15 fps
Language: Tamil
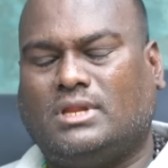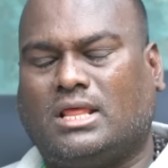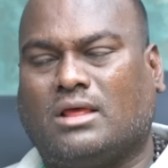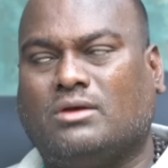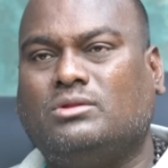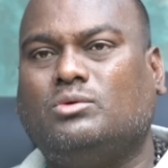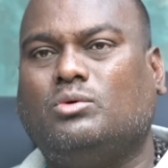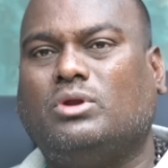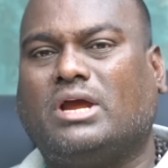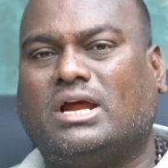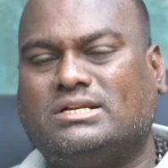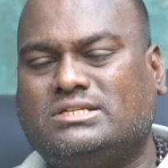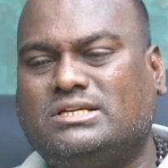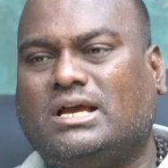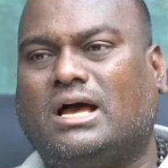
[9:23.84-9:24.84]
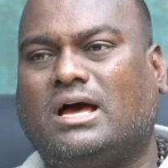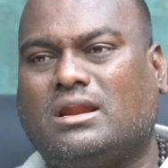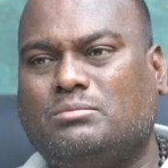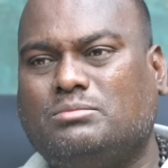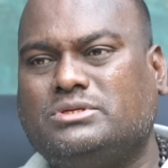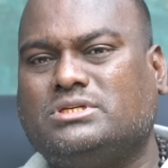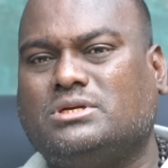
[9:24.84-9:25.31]
அதாவது ஒரு கட்சியை
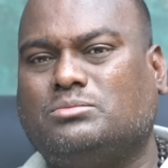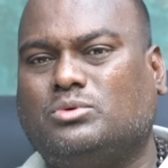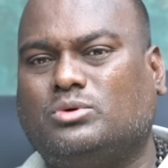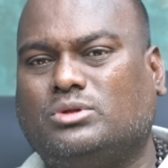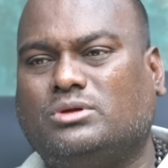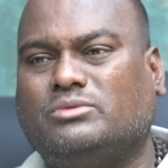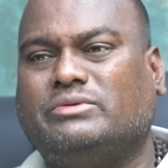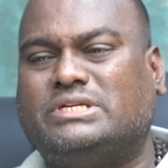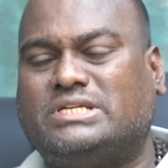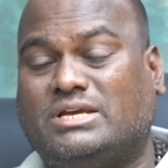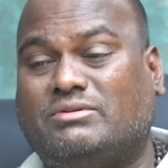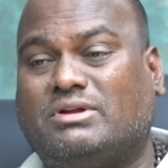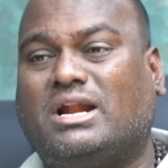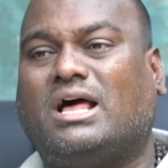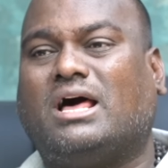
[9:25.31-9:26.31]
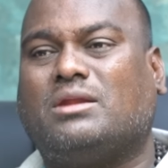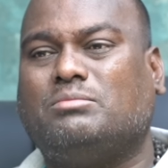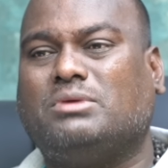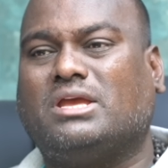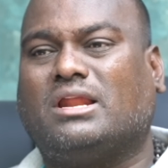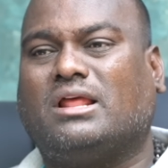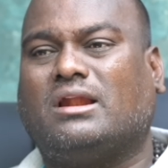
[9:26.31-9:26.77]
ஆரம்பிச்சிட்ட போது விஜய் அவர்கள்
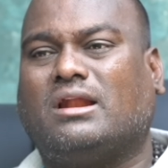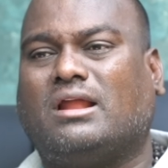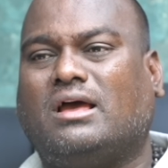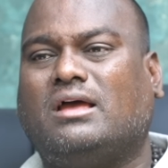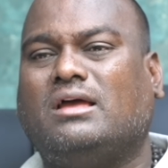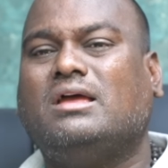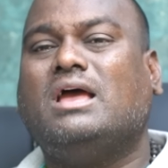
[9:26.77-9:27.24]
ஆரம்பிக்கிறாருன்னா